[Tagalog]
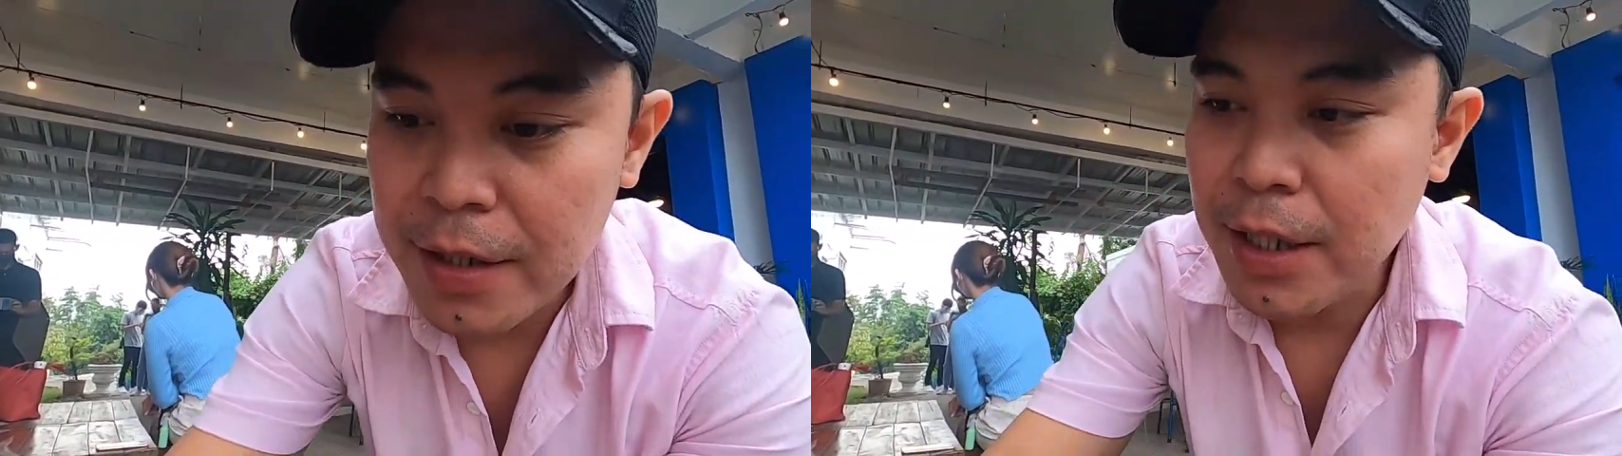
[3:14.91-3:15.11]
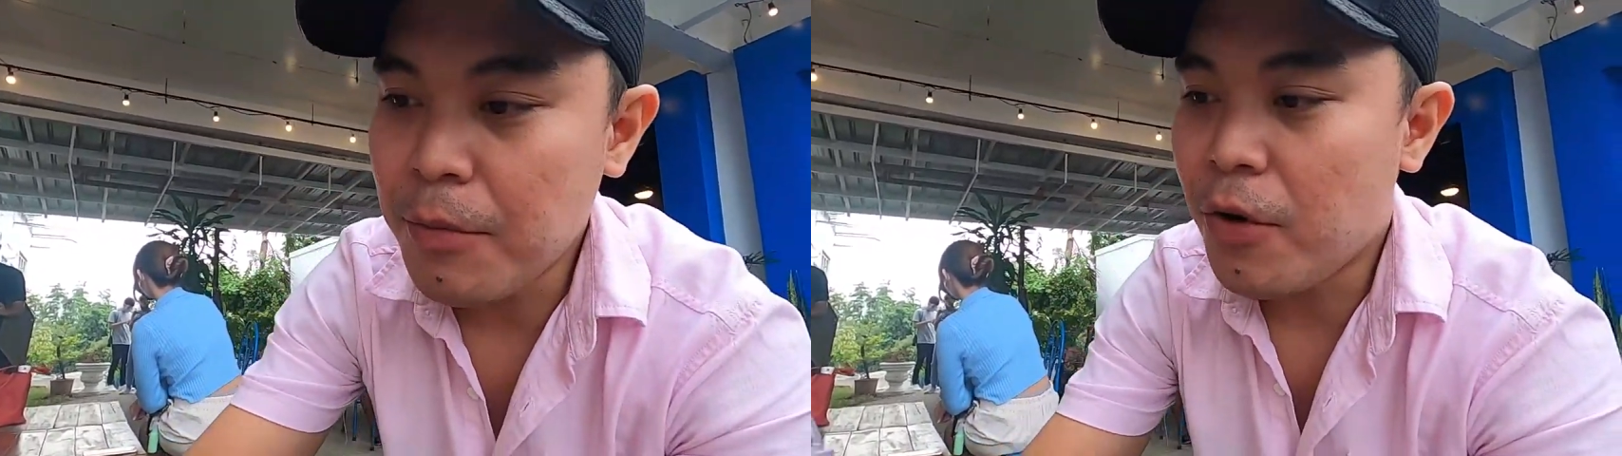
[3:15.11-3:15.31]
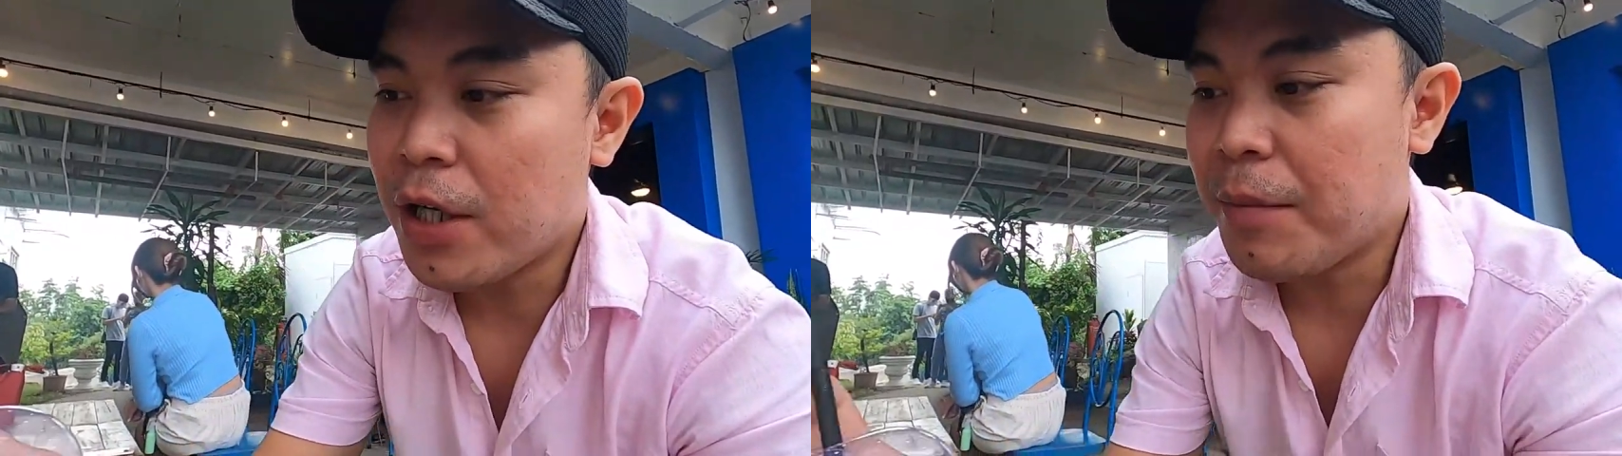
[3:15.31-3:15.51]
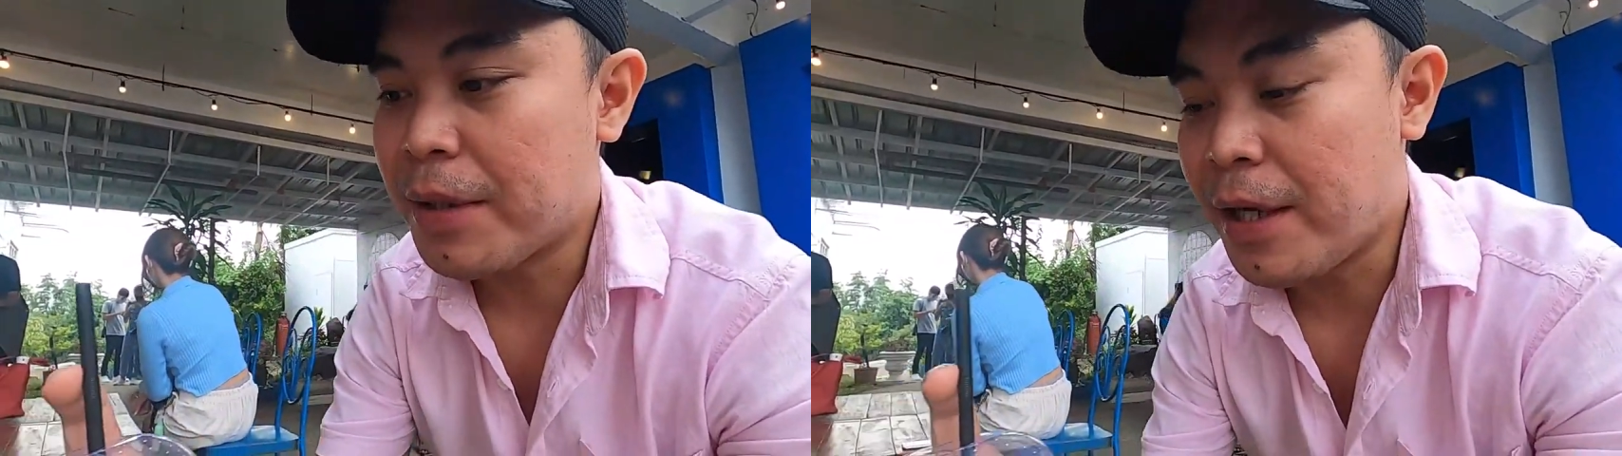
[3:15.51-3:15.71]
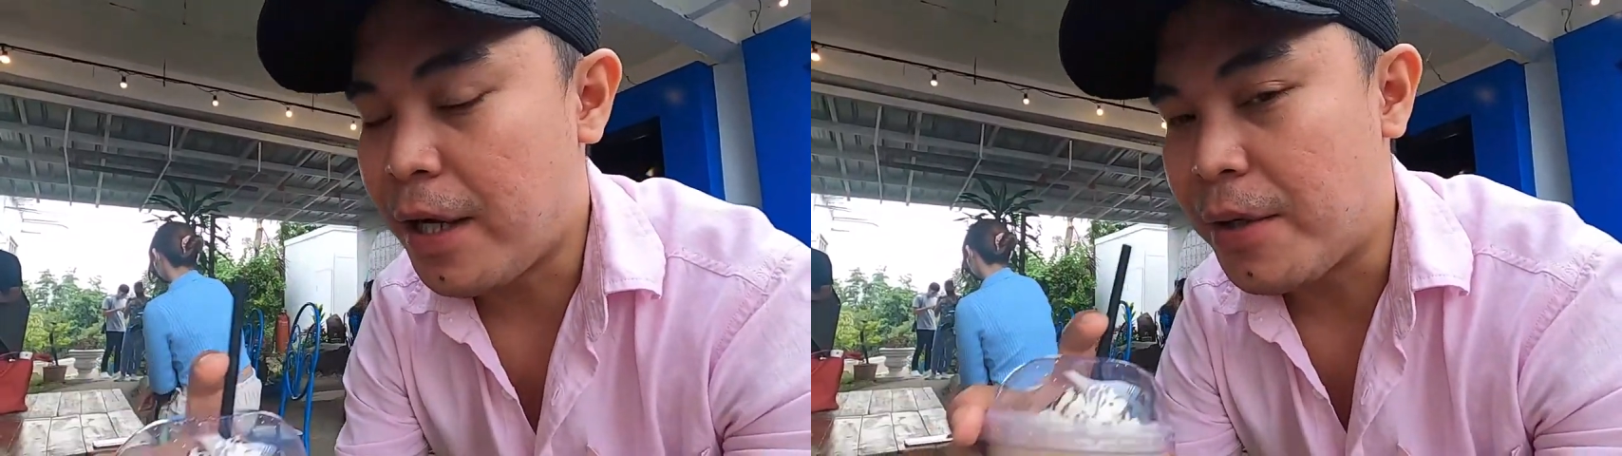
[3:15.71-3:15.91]
sa mocha
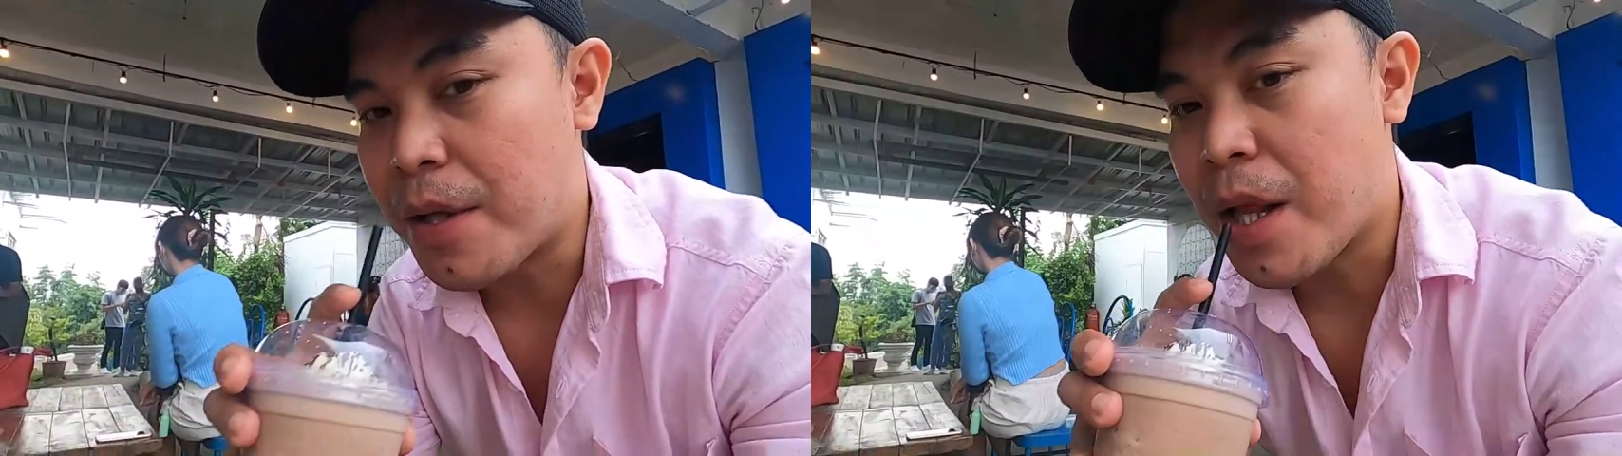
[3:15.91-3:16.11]
naman tayo